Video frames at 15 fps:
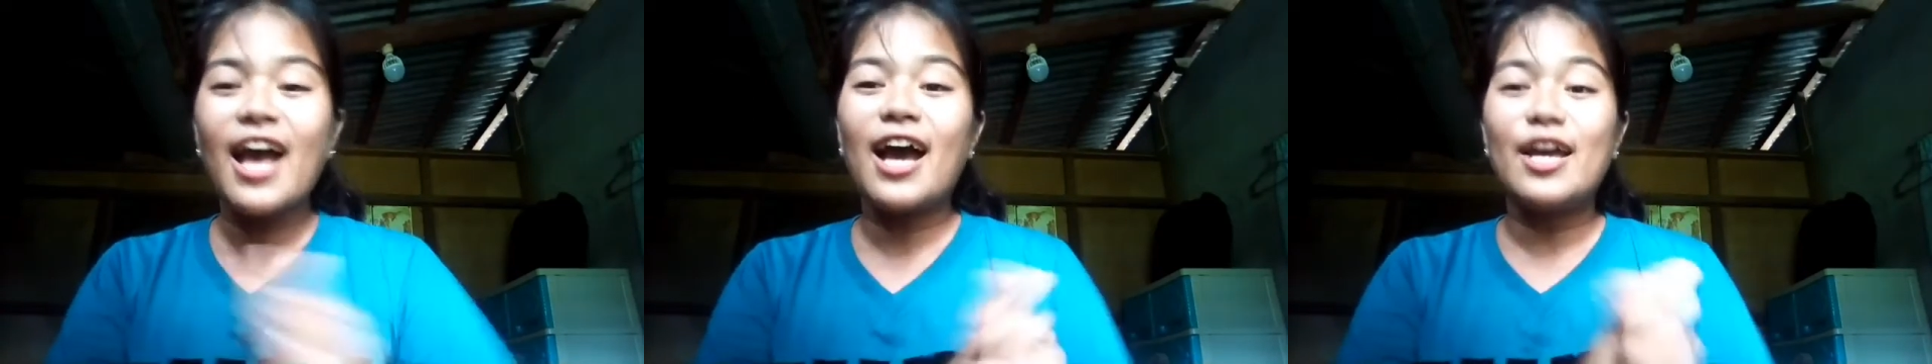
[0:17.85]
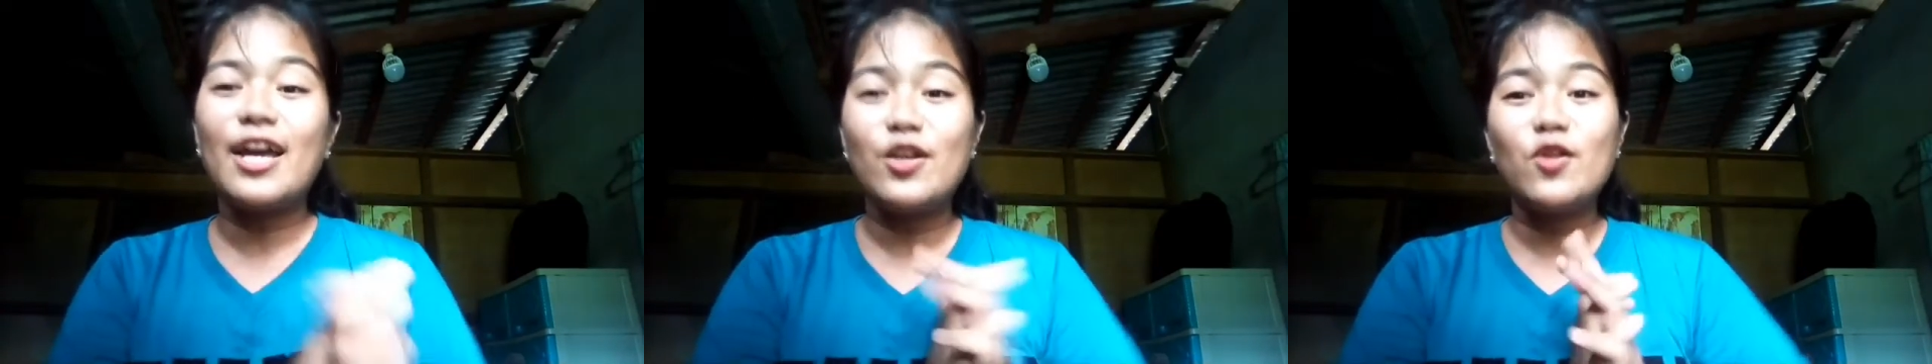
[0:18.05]

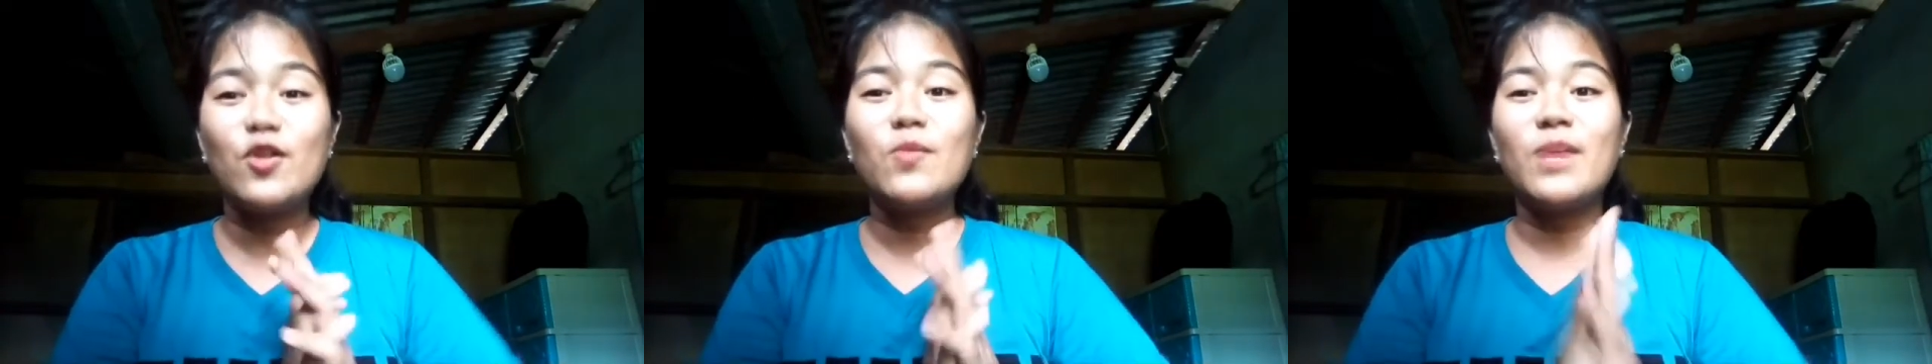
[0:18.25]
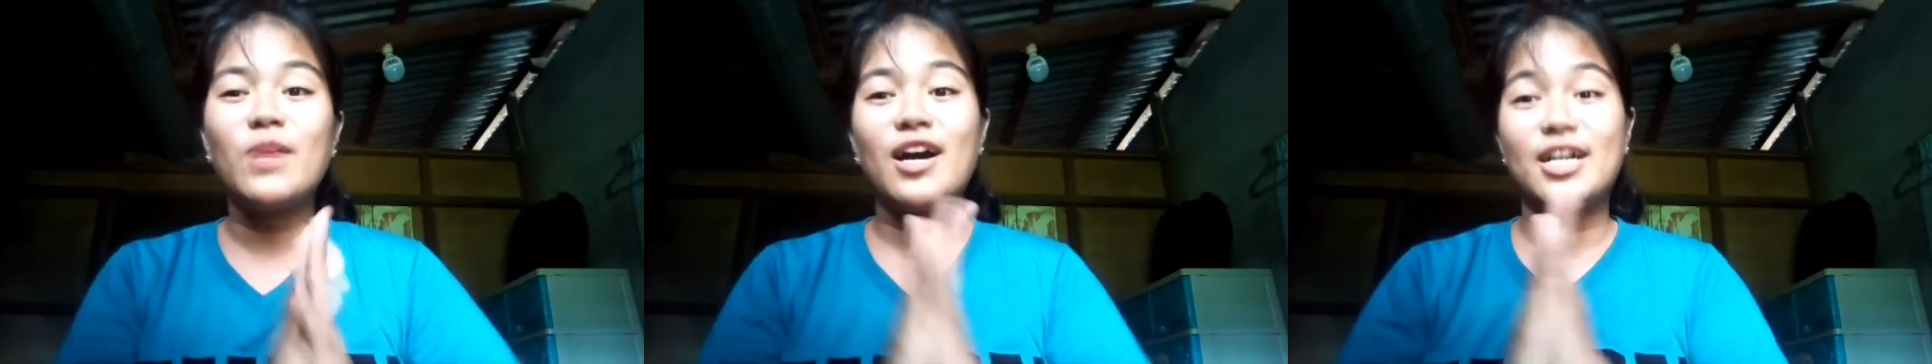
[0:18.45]
ay
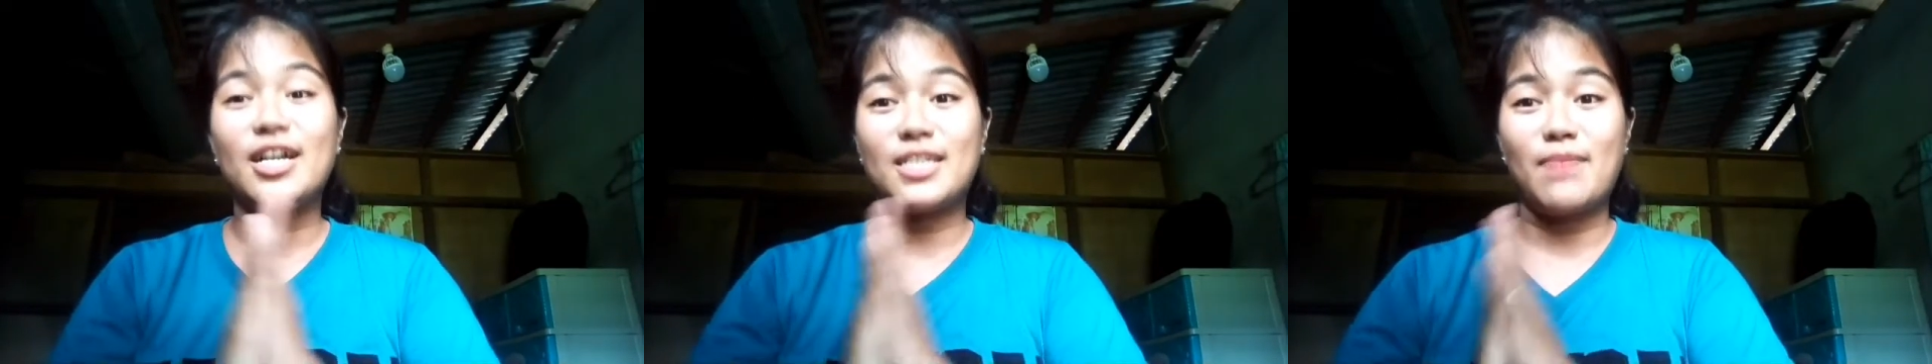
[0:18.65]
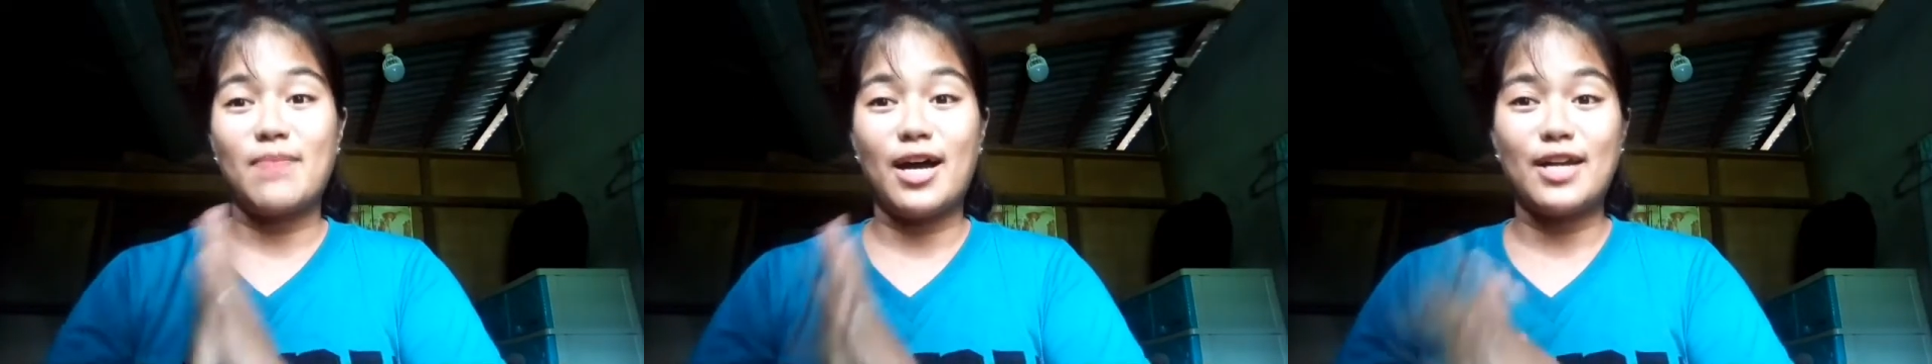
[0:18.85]
yung mga
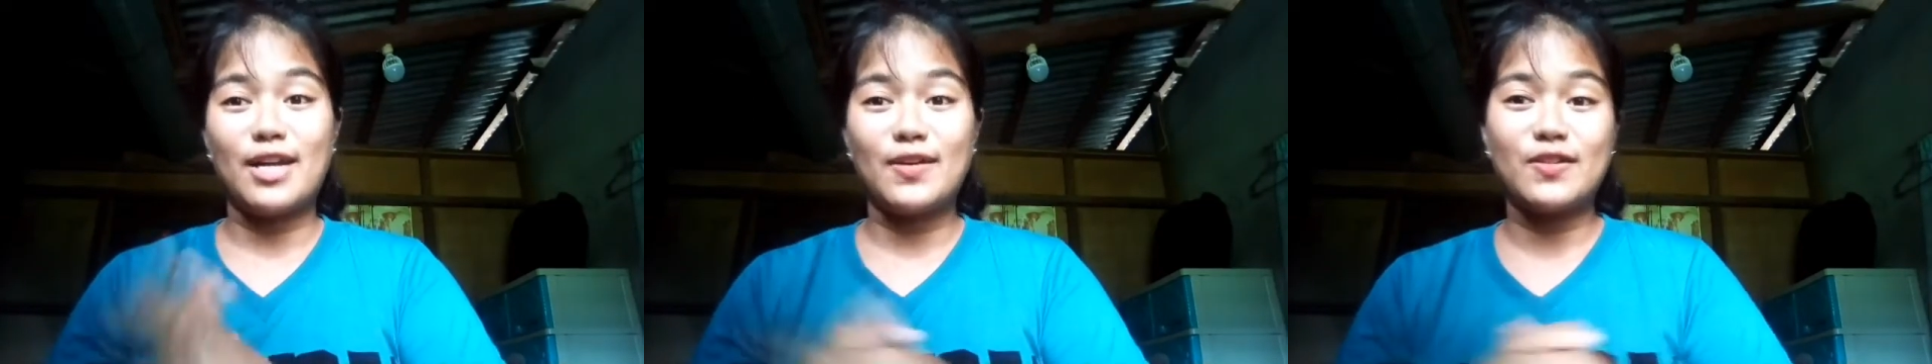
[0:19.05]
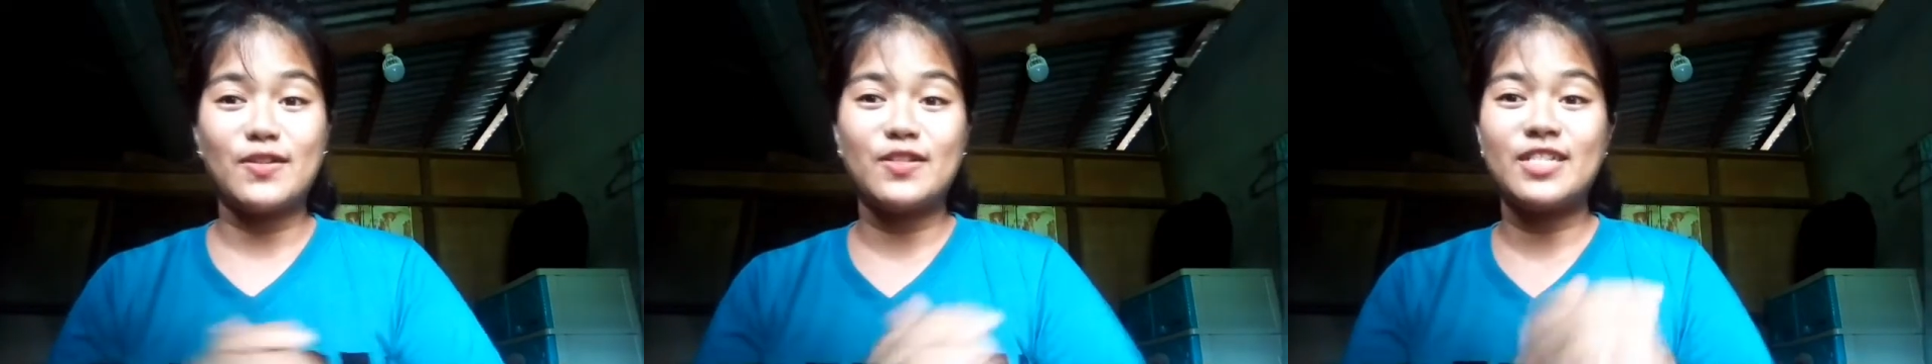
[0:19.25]
kasamahan
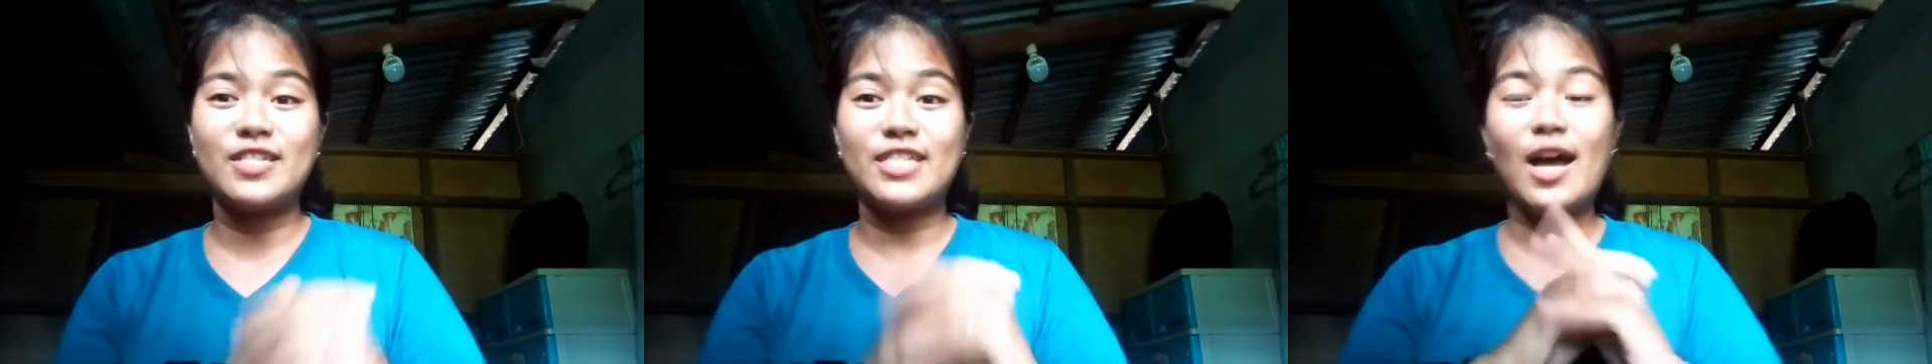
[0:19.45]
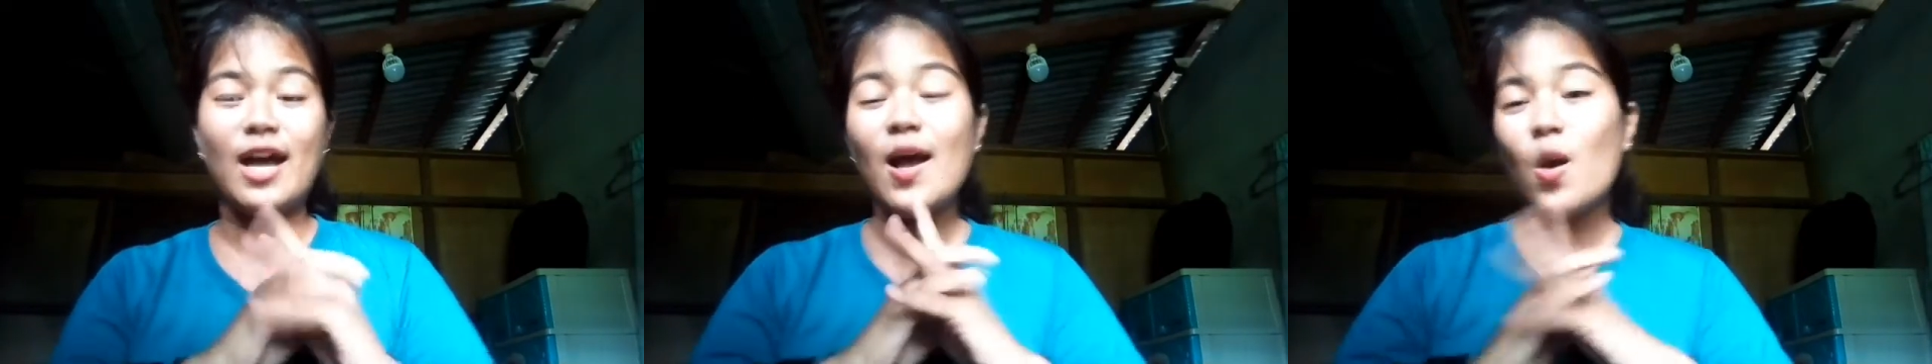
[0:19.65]
ko
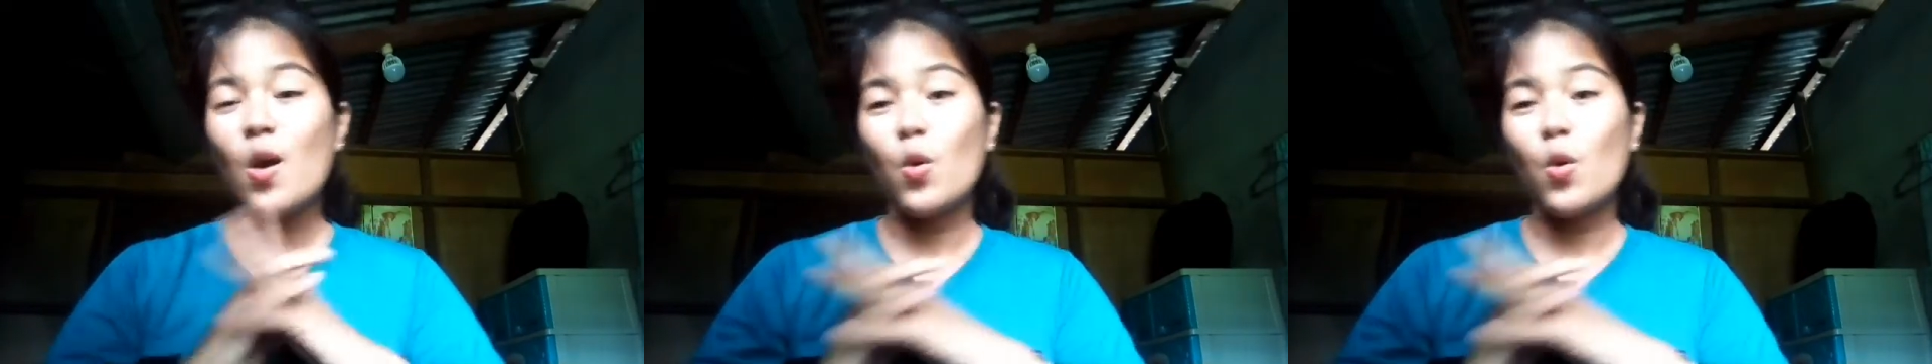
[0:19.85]
sa